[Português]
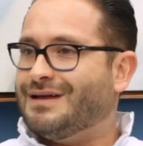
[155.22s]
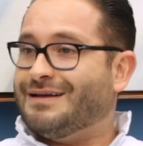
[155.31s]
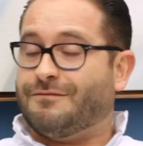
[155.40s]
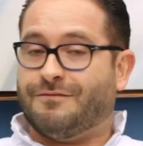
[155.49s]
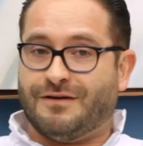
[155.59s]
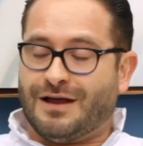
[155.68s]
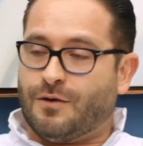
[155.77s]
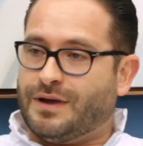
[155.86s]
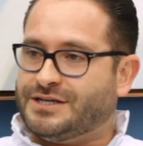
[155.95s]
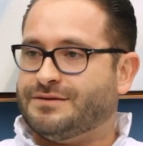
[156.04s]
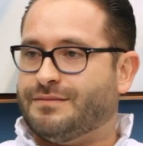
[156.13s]

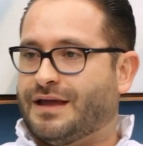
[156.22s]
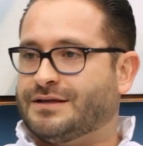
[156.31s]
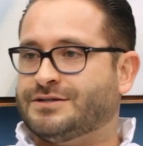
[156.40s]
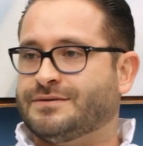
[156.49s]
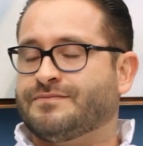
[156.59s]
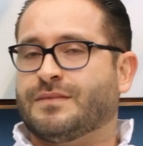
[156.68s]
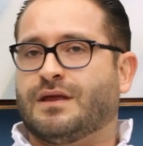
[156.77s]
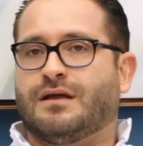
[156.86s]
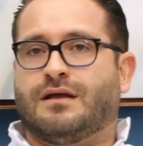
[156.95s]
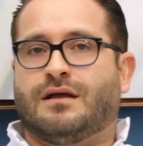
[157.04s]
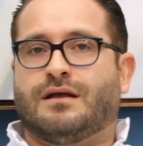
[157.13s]
frequentemente.
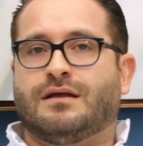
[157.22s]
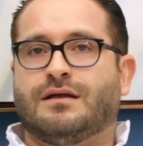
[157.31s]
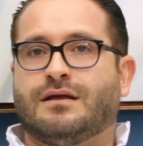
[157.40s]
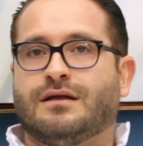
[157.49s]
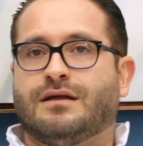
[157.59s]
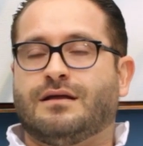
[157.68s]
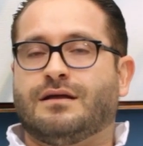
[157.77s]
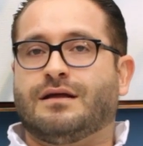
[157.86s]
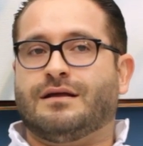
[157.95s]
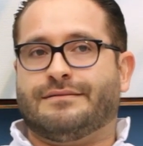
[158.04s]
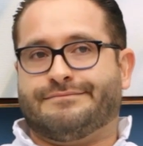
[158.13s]
E